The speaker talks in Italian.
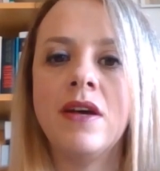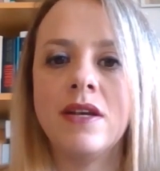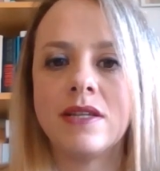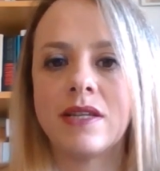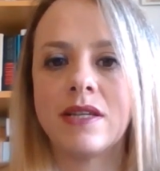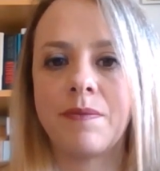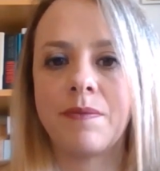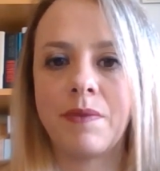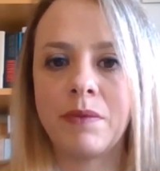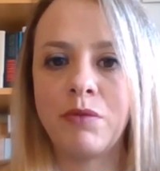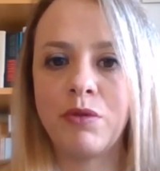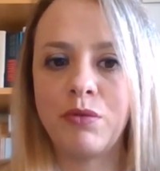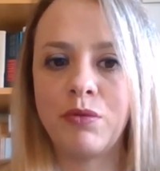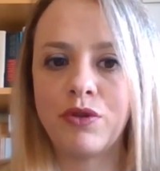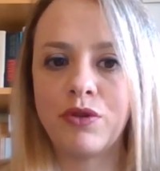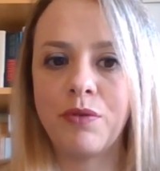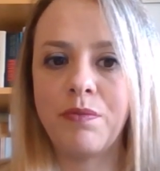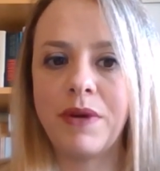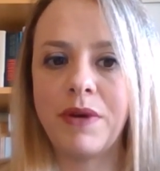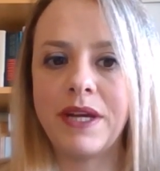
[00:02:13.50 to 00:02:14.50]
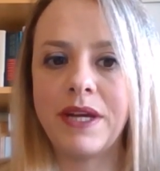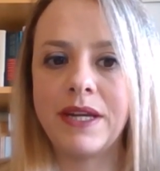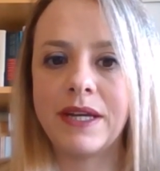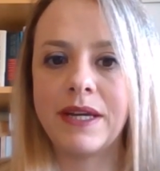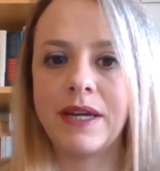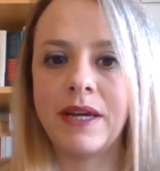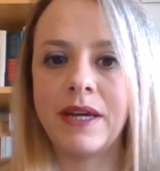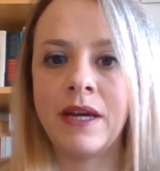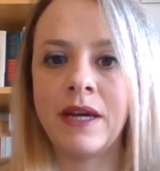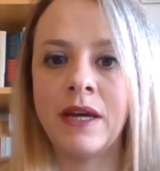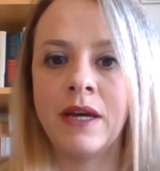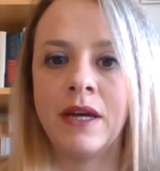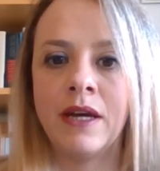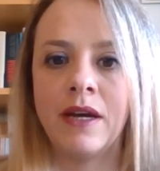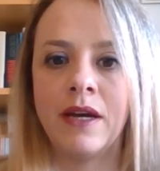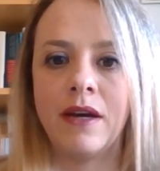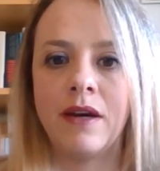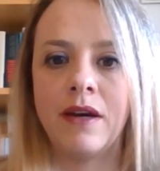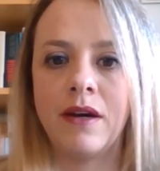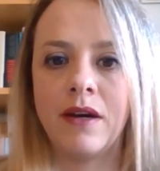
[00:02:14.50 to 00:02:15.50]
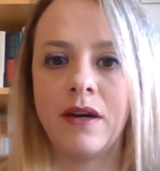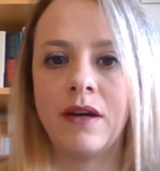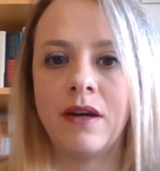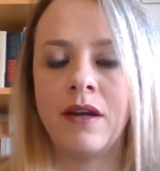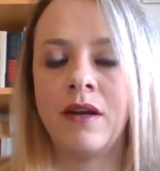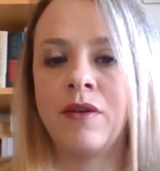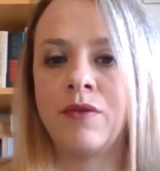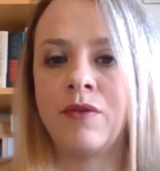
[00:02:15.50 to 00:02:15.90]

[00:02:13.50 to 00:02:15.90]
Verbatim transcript: Sappiamo molto bene che eh,